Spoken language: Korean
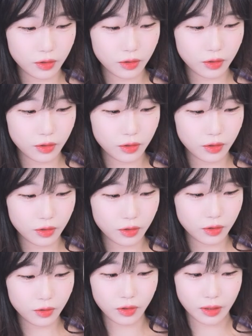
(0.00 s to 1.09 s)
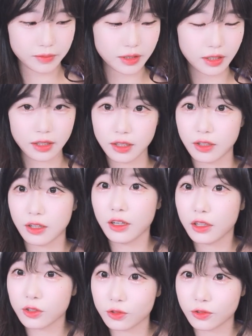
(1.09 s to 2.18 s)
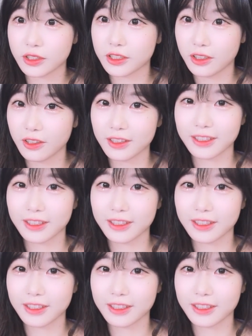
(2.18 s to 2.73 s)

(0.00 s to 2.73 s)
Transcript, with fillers: 만 원을 아유 감사해요. 뭘꺽